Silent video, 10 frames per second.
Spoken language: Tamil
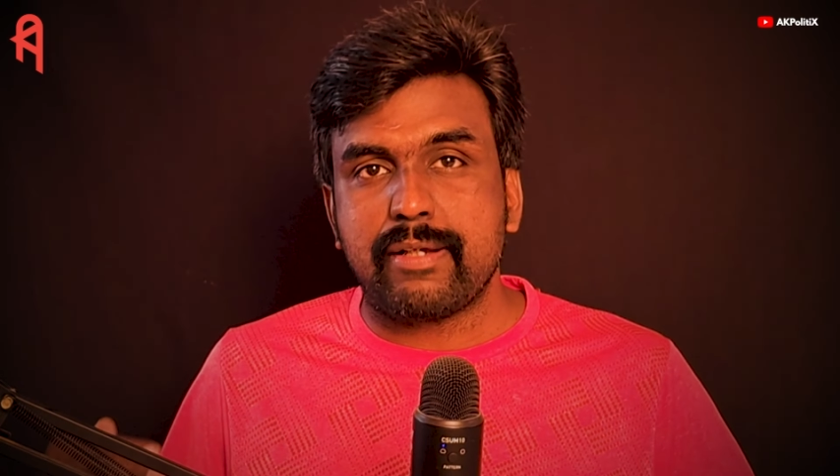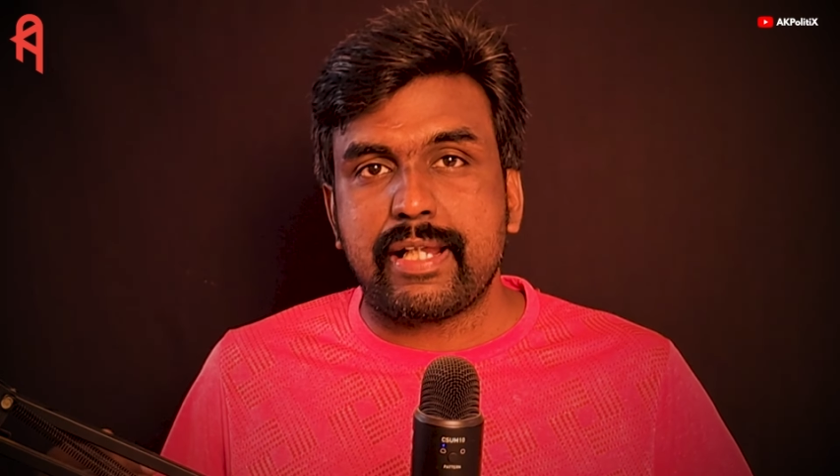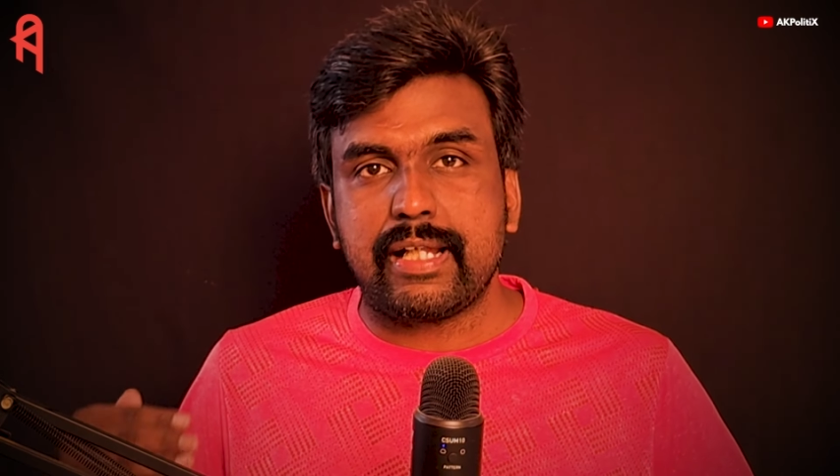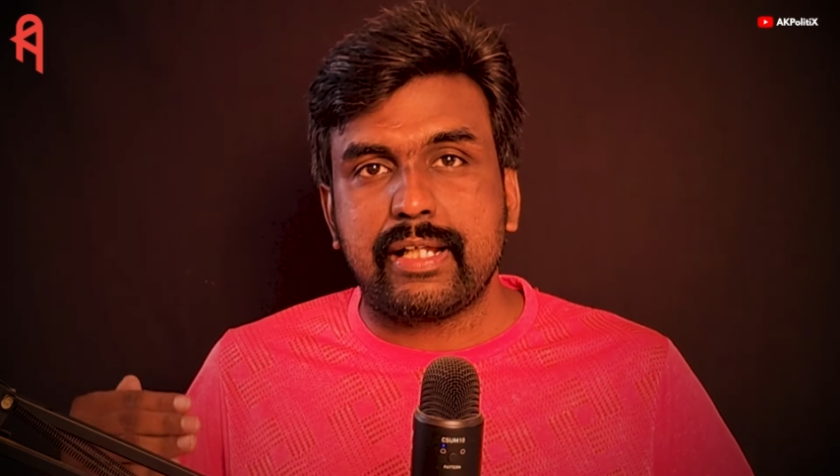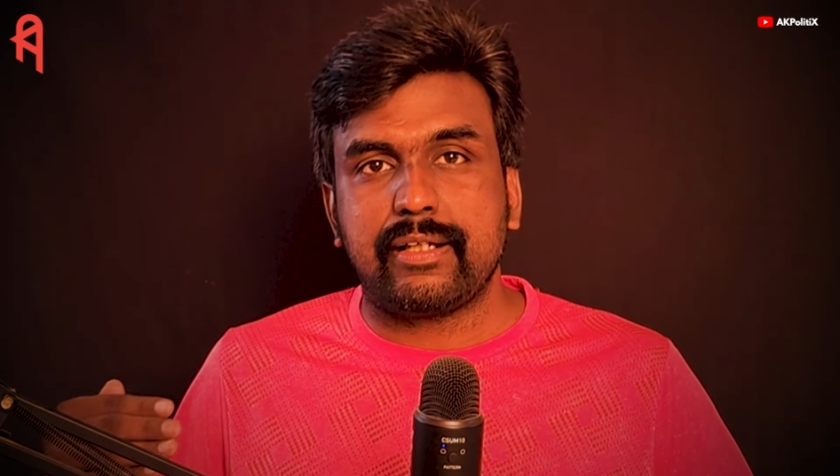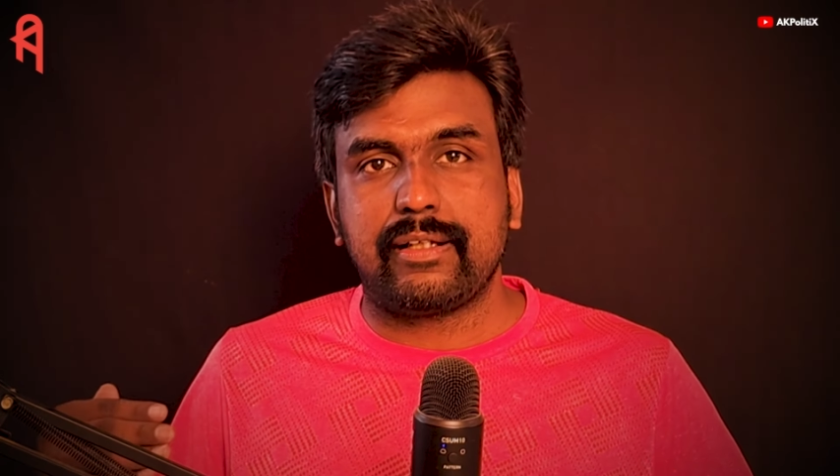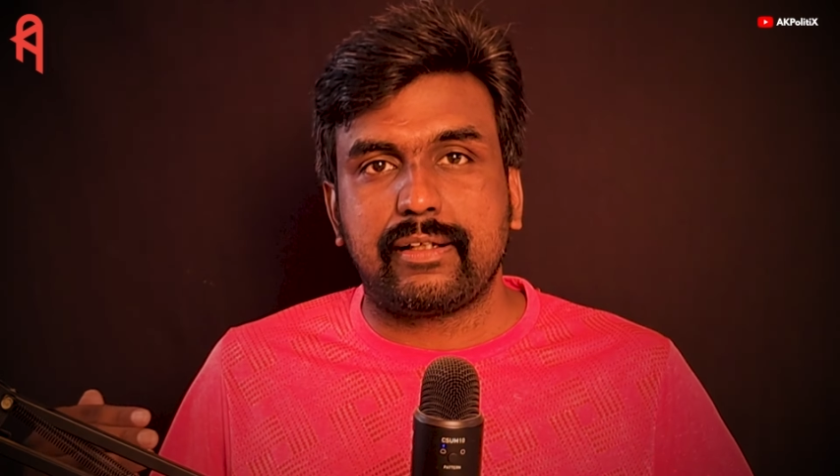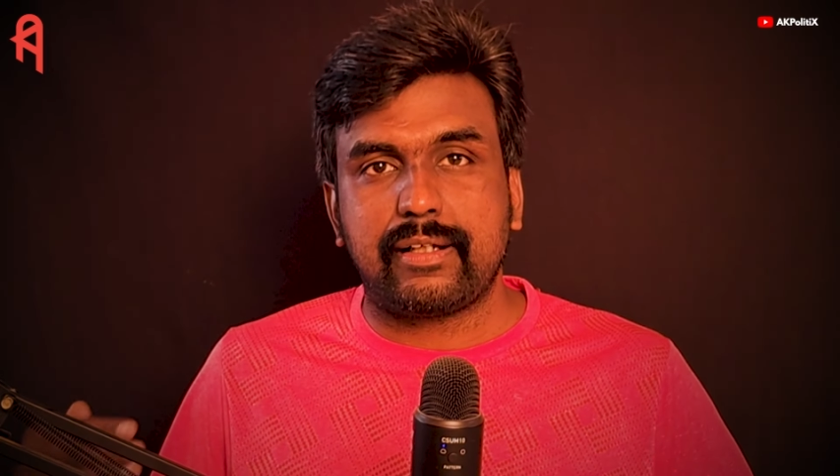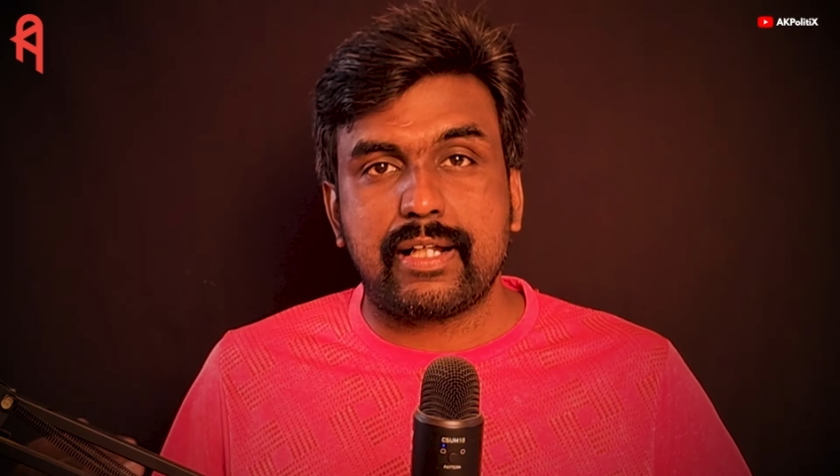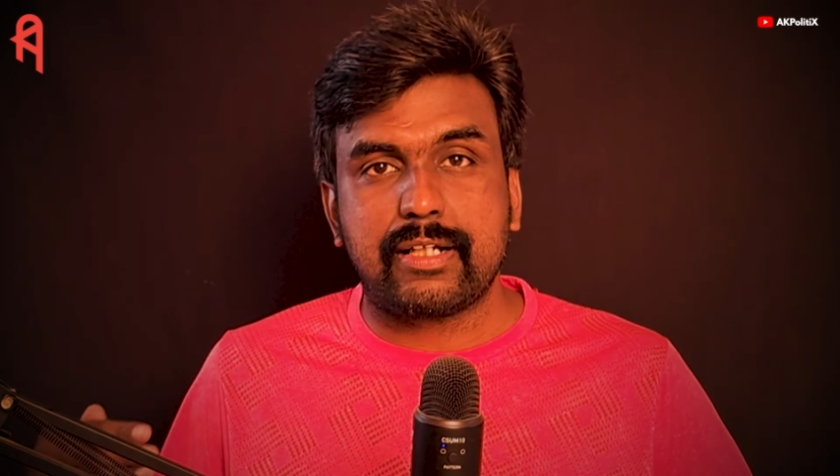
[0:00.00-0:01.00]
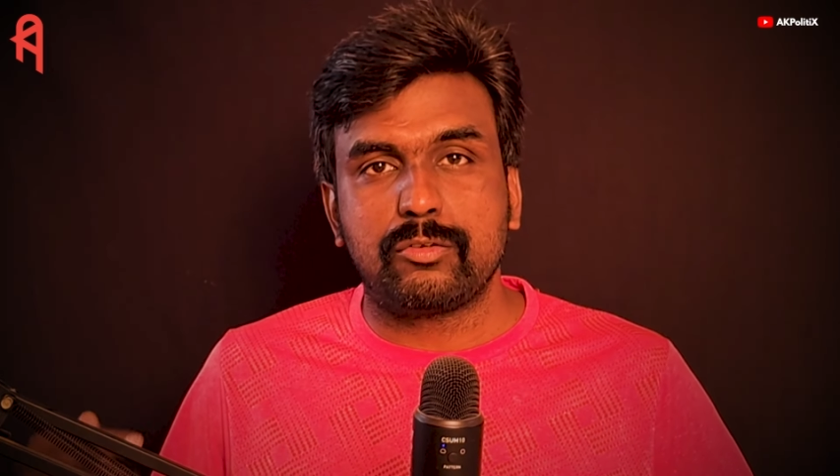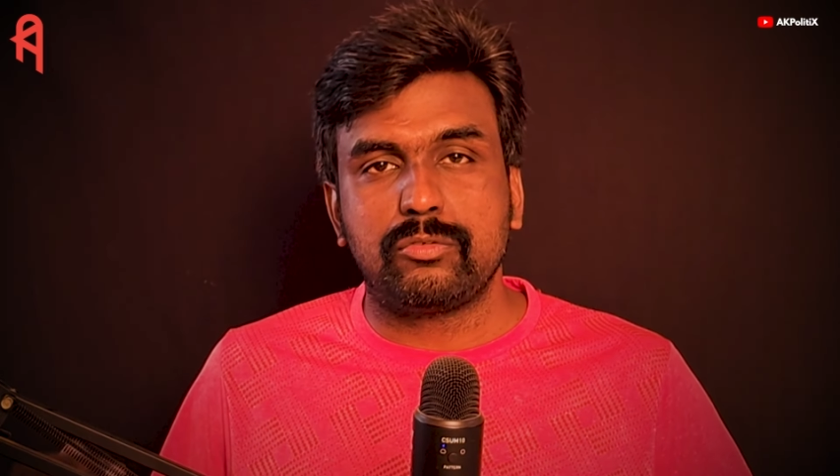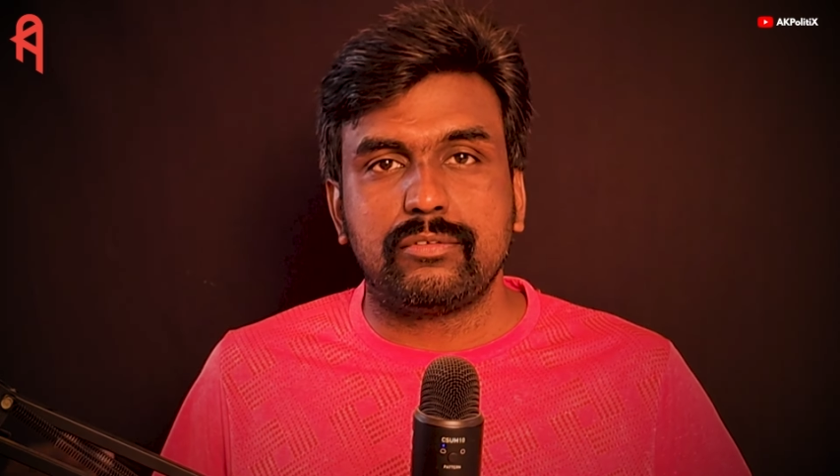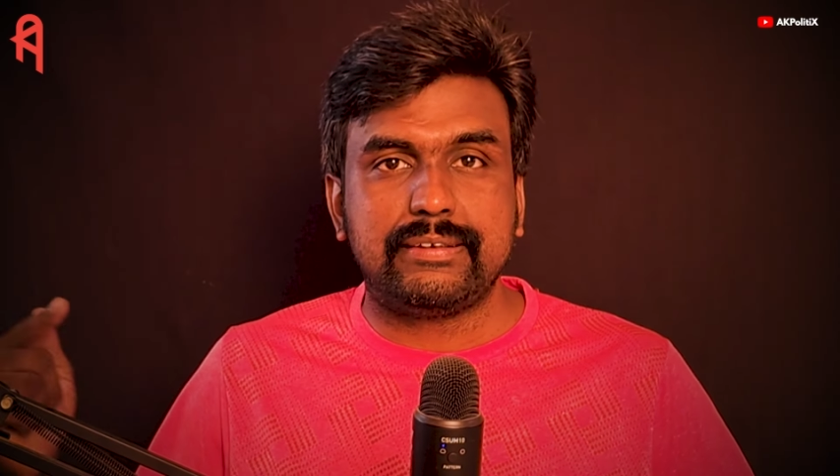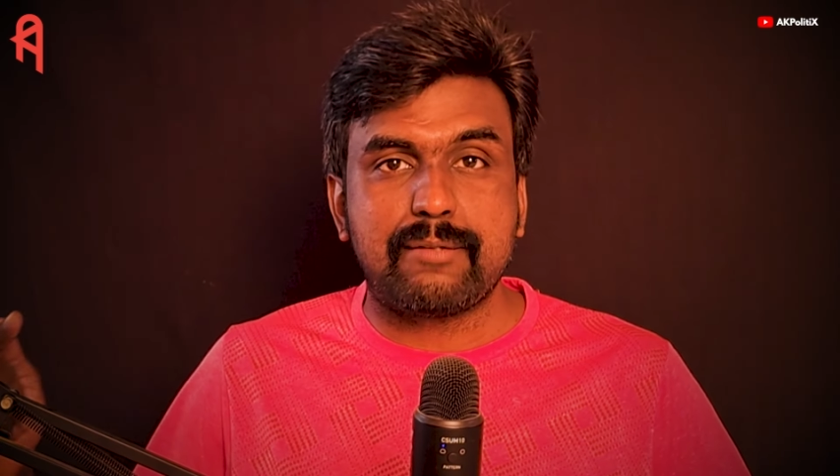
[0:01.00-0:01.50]
மைலை
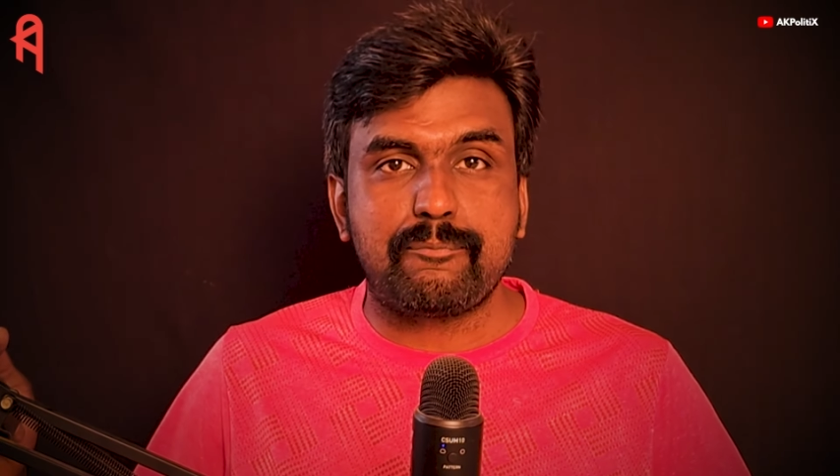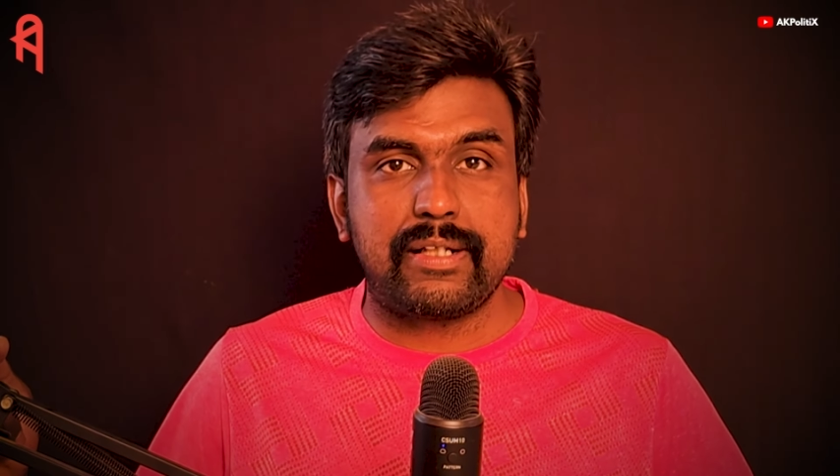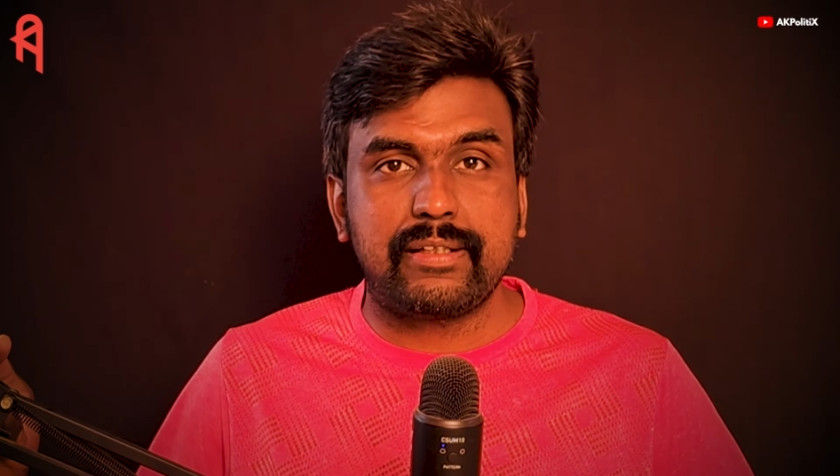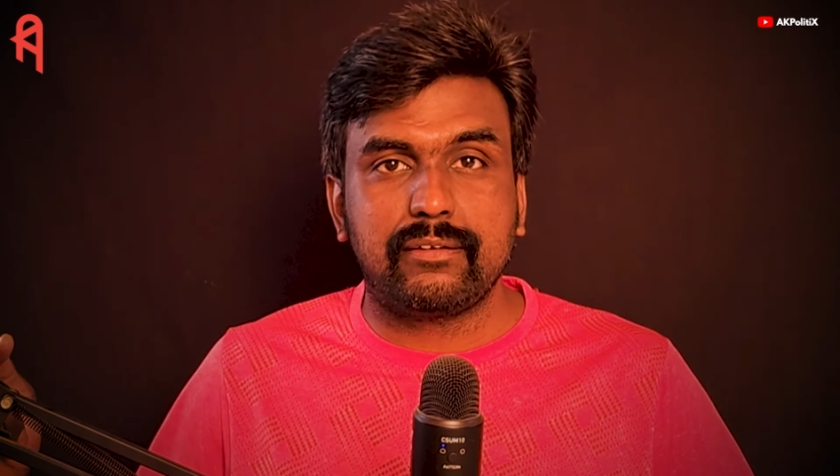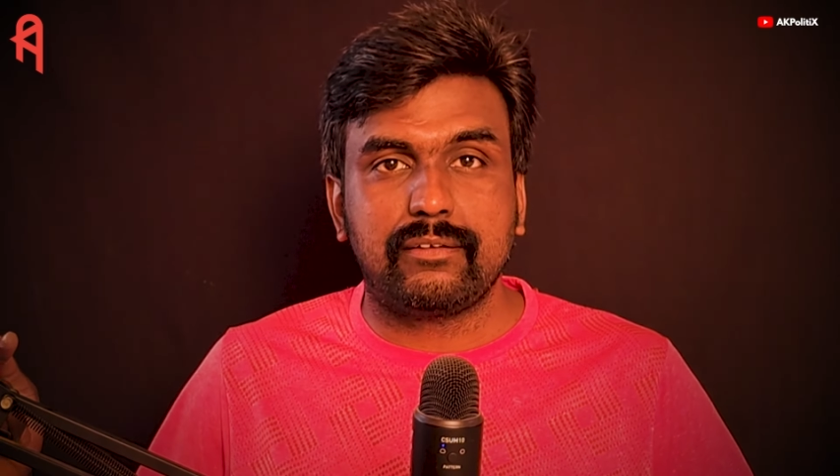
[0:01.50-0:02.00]
கடக்கணும் ஜப்பான்